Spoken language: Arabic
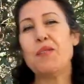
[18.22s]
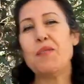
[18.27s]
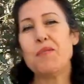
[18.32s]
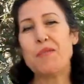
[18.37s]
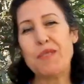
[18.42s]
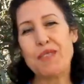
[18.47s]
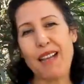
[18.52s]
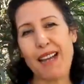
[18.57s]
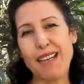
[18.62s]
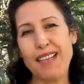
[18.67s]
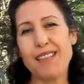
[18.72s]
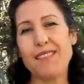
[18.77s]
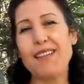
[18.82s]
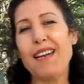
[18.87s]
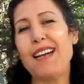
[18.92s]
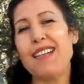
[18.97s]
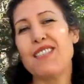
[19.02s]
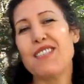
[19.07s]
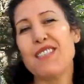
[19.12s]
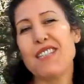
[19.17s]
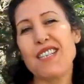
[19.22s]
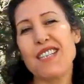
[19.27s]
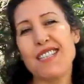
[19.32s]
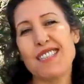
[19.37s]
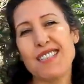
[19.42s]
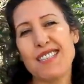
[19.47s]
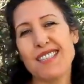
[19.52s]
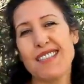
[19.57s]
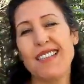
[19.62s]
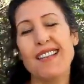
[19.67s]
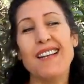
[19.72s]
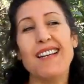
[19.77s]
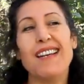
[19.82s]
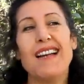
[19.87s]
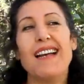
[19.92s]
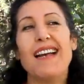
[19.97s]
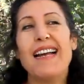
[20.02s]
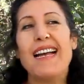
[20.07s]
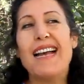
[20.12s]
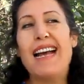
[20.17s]
اليوم باش نحكيو على الدجاج
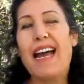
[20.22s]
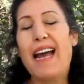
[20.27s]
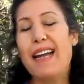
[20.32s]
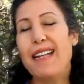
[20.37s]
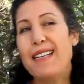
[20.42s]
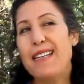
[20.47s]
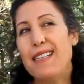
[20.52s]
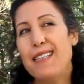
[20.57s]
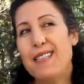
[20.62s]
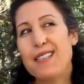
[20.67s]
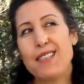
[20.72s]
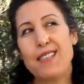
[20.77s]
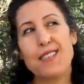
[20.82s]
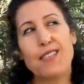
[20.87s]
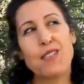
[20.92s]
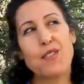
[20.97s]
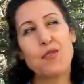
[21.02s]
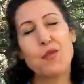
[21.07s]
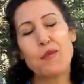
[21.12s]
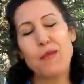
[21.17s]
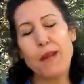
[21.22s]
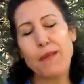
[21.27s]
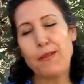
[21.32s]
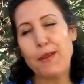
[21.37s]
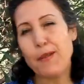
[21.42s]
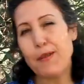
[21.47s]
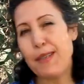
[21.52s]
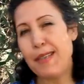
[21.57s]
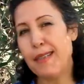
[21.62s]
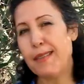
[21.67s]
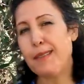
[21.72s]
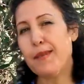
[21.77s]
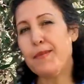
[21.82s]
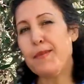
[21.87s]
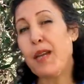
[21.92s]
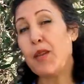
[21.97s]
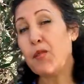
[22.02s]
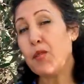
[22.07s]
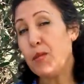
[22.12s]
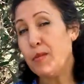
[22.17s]
علاش شنو الفوائد
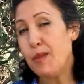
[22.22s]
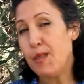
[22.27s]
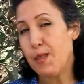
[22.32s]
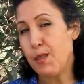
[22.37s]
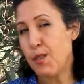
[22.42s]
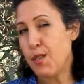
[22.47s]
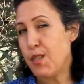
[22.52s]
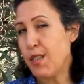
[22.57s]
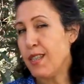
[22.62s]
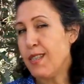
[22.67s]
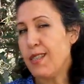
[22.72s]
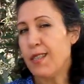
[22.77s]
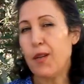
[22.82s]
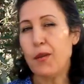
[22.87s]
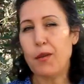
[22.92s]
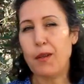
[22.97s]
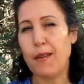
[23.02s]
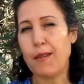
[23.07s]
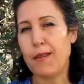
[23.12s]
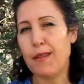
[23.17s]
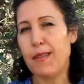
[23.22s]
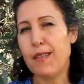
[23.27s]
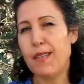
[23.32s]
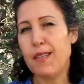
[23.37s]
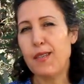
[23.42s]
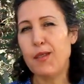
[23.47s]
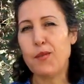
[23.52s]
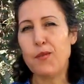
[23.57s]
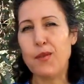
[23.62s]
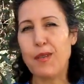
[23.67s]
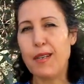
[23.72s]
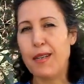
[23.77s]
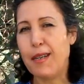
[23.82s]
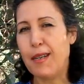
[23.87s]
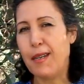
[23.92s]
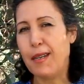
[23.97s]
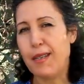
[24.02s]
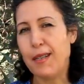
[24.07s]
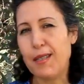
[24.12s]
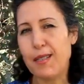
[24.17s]
نتاع تربيه الدجاجه ولا اثنين
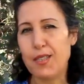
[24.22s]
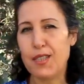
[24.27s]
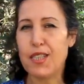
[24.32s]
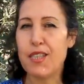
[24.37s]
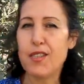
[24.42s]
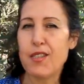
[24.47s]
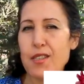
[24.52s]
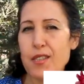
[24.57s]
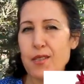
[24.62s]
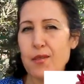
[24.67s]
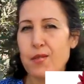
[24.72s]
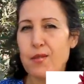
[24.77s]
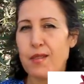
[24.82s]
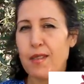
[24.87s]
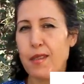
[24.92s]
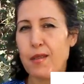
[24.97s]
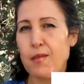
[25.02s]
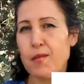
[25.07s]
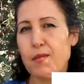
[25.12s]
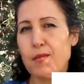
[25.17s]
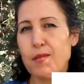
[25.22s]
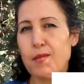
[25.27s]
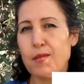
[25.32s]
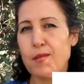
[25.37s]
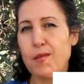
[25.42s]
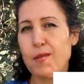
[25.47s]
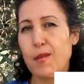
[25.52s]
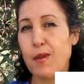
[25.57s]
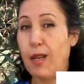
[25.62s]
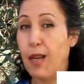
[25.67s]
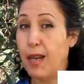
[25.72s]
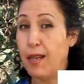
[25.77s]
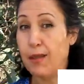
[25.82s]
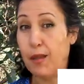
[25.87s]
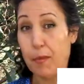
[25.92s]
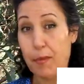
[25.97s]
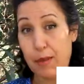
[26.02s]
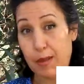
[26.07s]
ولا دجاجتين وسردوك ولا حتى